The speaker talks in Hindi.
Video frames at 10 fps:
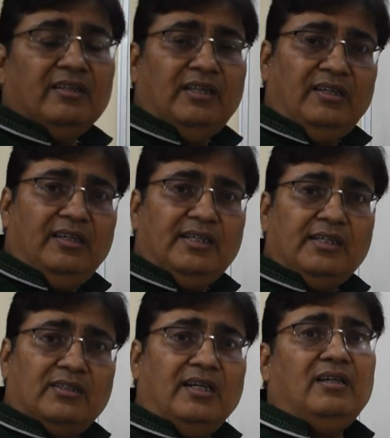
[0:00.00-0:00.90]
देखिए कि
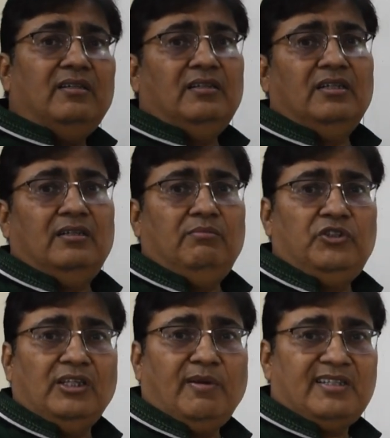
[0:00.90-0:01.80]
कितना
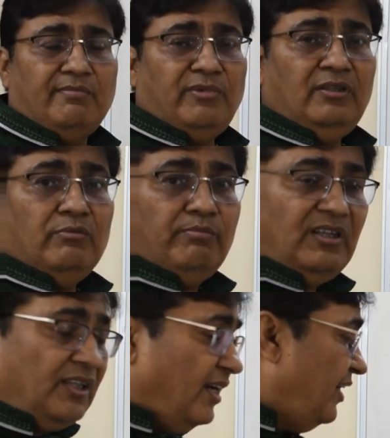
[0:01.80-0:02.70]
चंद्रमा का संबंध
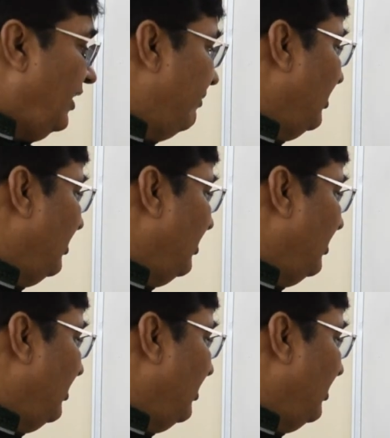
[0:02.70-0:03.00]
बनता है या नहीं